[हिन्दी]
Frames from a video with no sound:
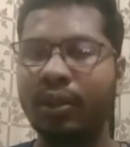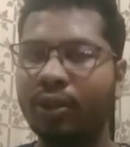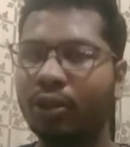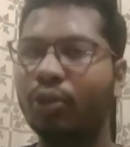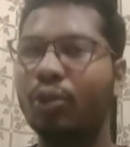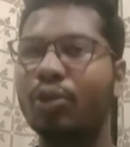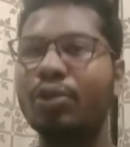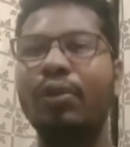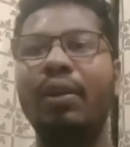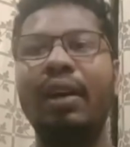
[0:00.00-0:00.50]
तो
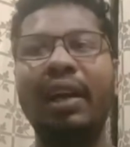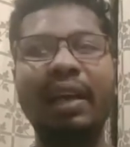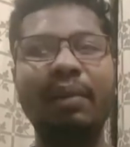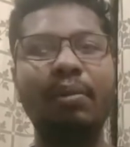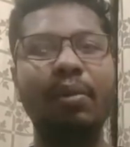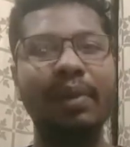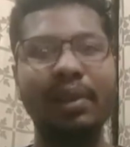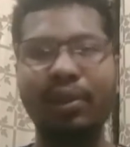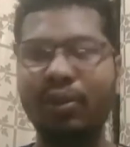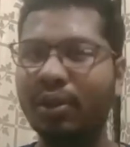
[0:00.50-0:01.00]
दोस्तों अगर
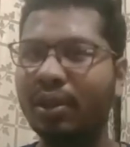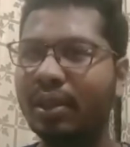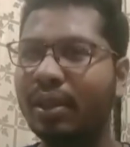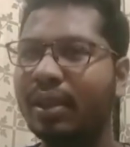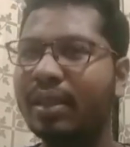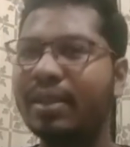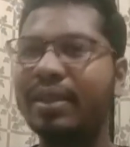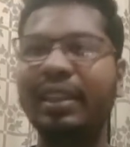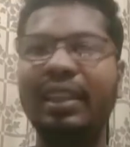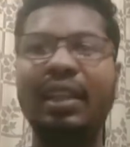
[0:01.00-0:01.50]
मैं बिल्कुल
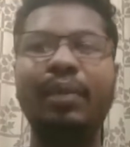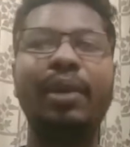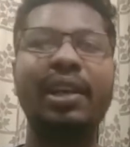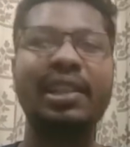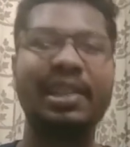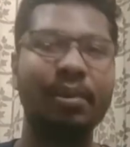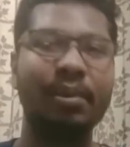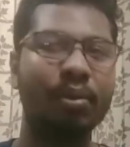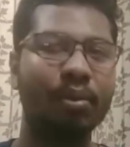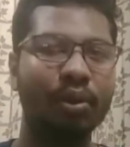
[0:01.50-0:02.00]
सीधी
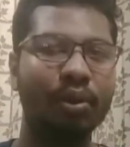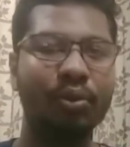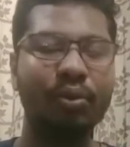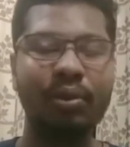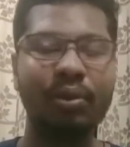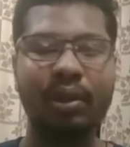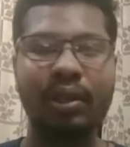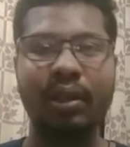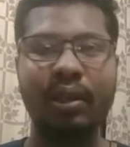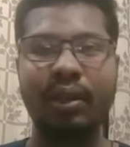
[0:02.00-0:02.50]
भाषा में बोलूँ
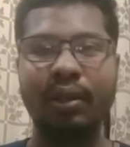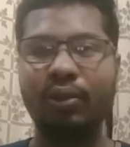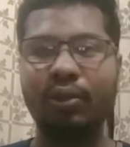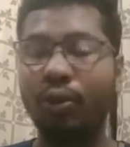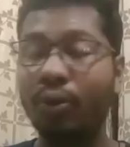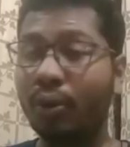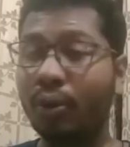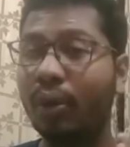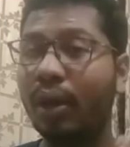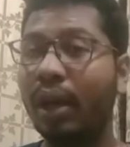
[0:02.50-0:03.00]

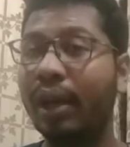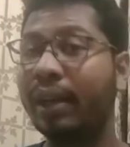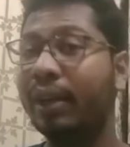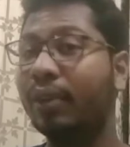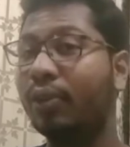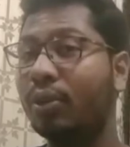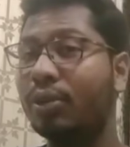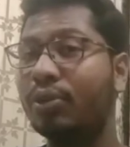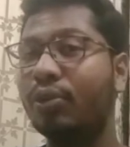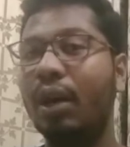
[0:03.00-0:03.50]
तो अगर
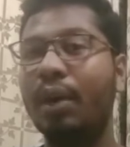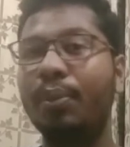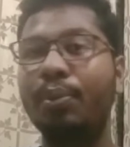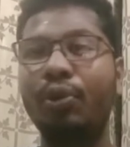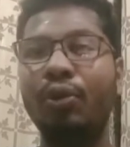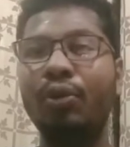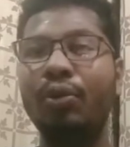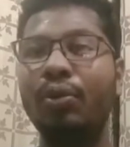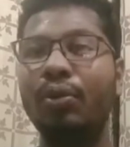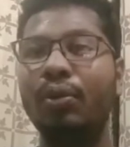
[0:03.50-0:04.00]
दोस्तों
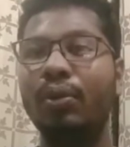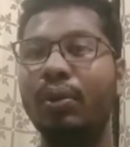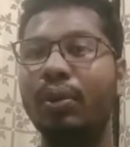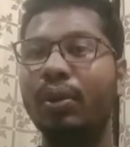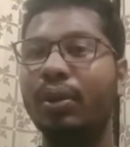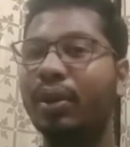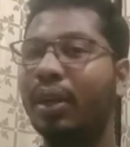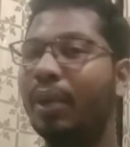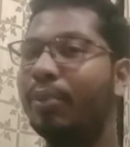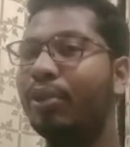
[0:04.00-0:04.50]
आपको
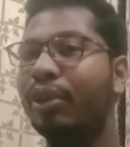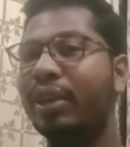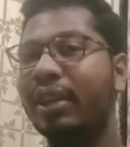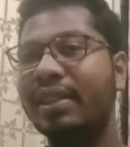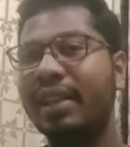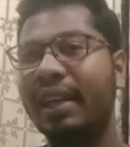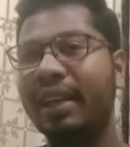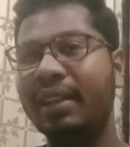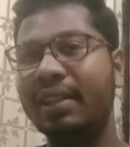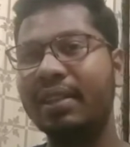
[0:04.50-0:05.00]
कंप्यूटर
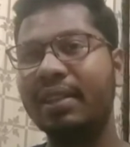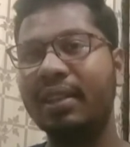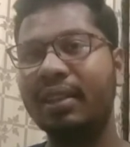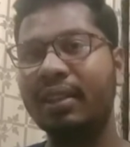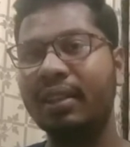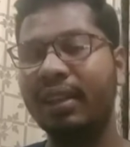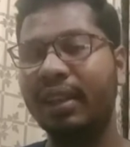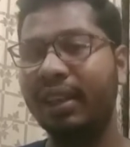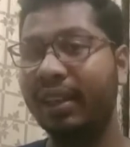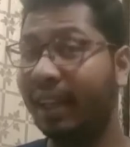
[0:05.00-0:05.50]
साइंस
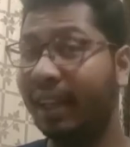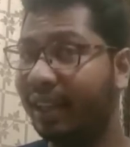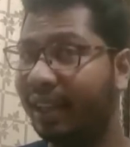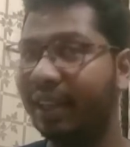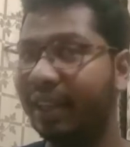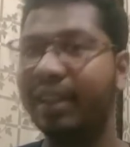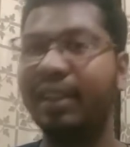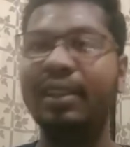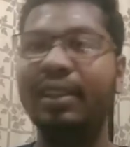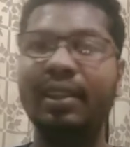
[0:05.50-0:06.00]

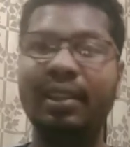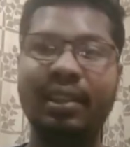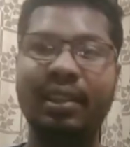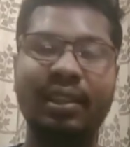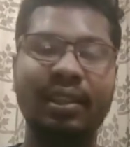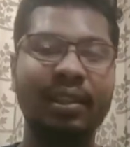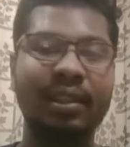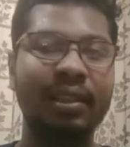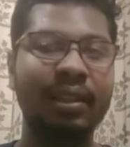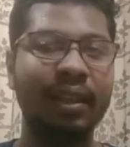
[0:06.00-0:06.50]
इलेक्ट्रिकल
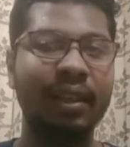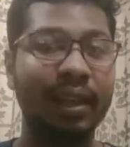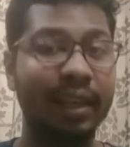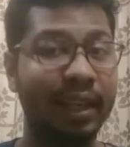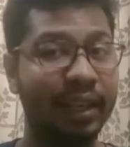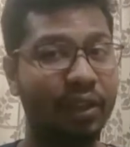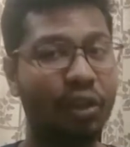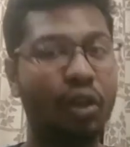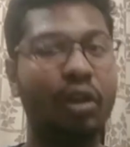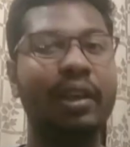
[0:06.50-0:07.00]

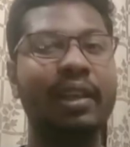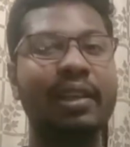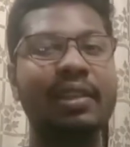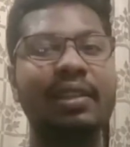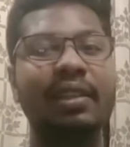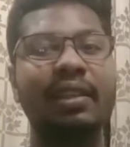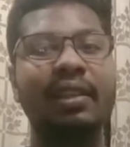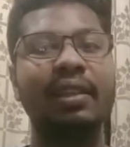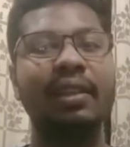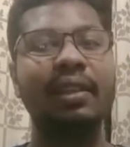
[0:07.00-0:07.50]

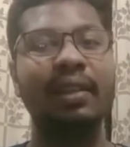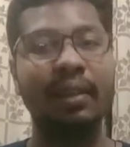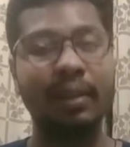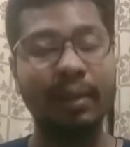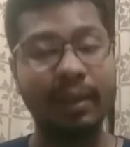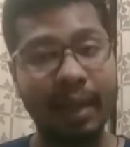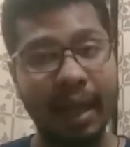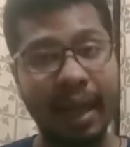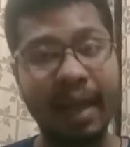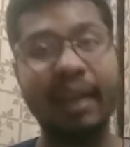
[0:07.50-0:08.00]
इलेक्ट्रॉनिक्स
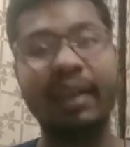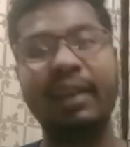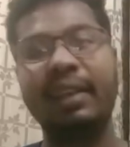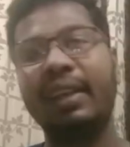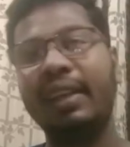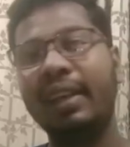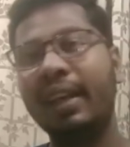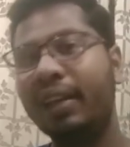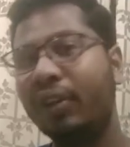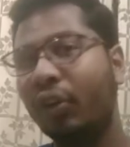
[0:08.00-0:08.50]

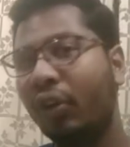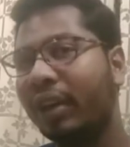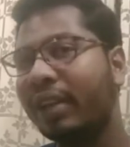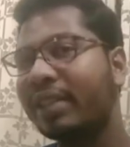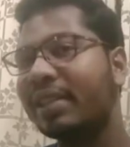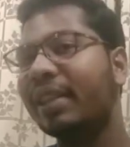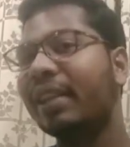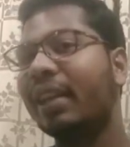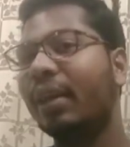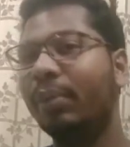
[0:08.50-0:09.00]
एंड
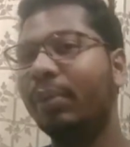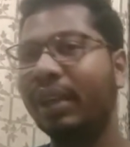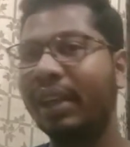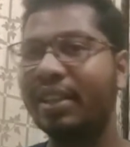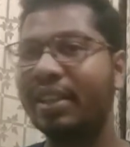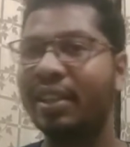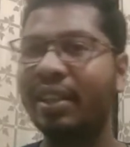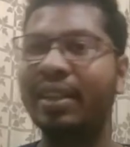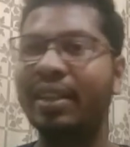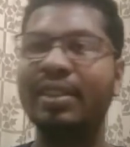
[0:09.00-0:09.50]
इलेक्ट्रॉनिक्स एंड
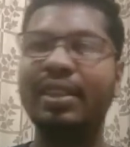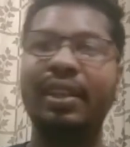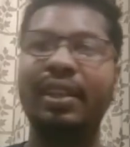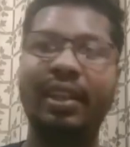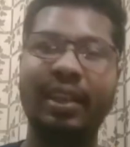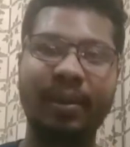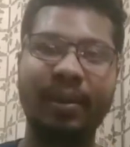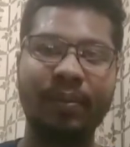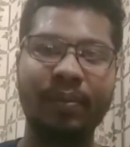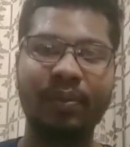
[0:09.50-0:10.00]
कम्युनिकेशन
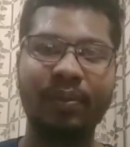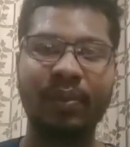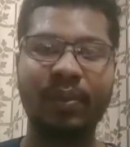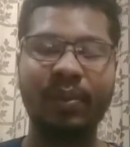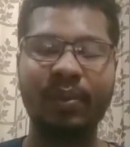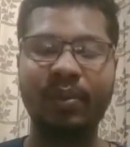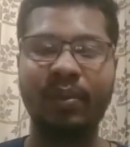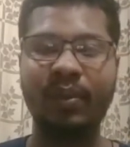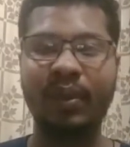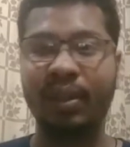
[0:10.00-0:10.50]

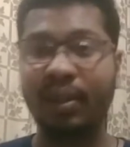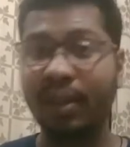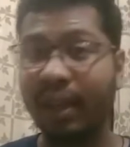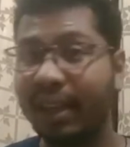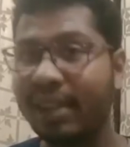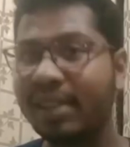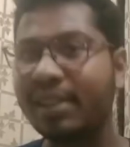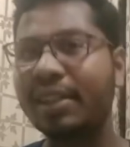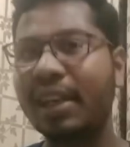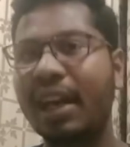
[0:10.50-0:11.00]
इंजीनियरिंग
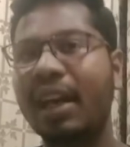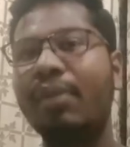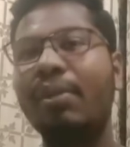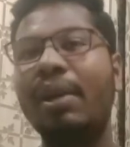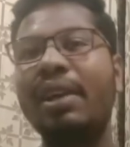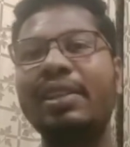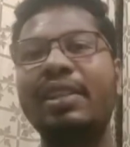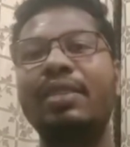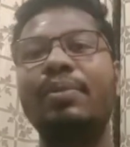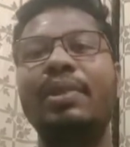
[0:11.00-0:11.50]
इन चार
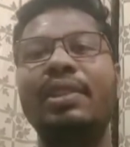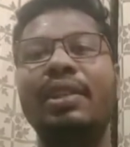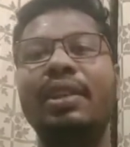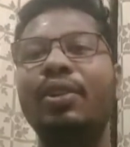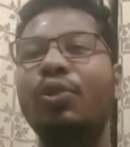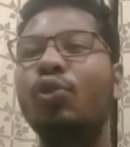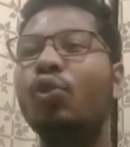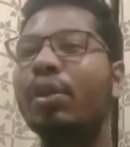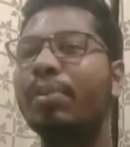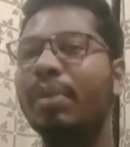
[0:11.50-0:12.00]
ब्रांचेस में से
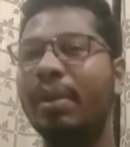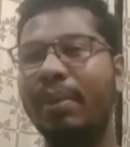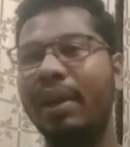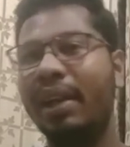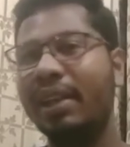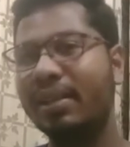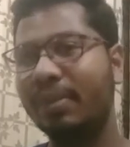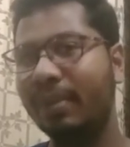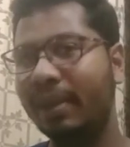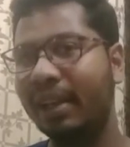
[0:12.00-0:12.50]
कोई भी
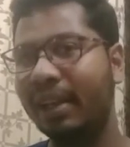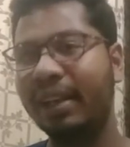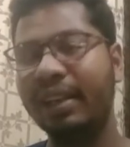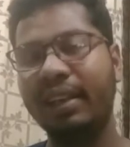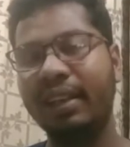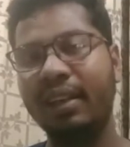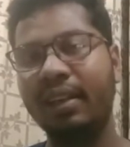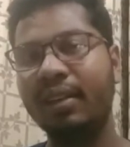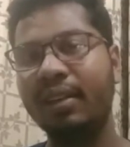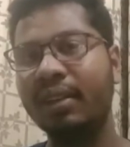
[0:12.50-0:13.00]
ब्रांच मिल रही
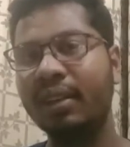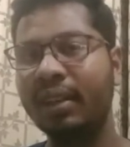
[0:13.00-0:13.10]
है ना